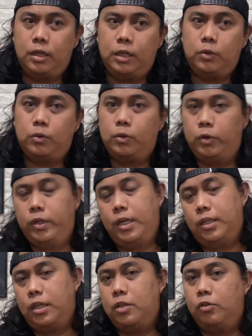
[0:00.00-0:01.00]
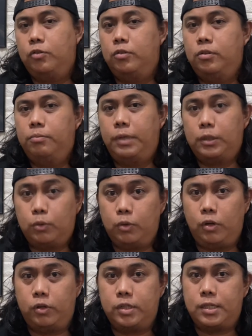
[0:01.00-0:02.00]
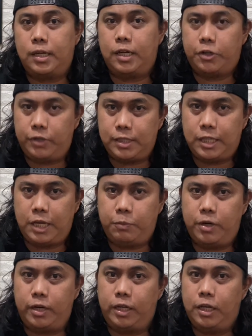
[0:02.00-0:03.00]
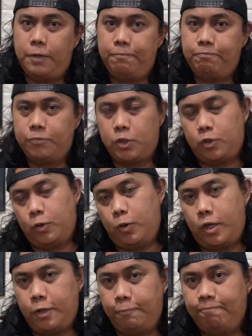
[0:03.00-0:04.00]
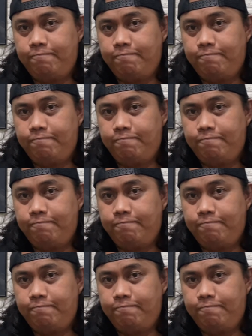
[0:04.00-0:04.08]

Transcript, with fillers: itutuloy natin yung pagtulong sa Chris Library. So, ayun.